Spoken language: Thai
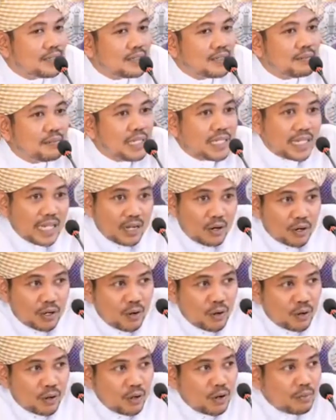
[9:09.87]
ไม่ใช่คน
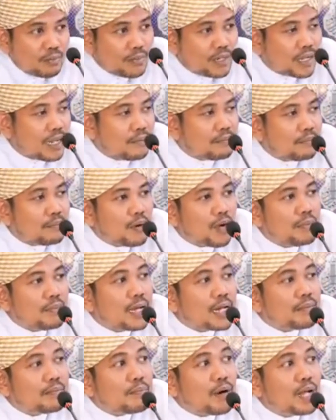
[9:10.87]
หกล้มนะครับปล่อย
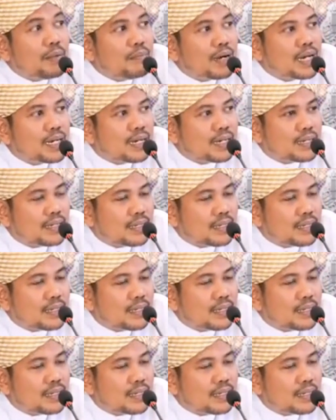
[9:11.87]
มันปล่อยมัน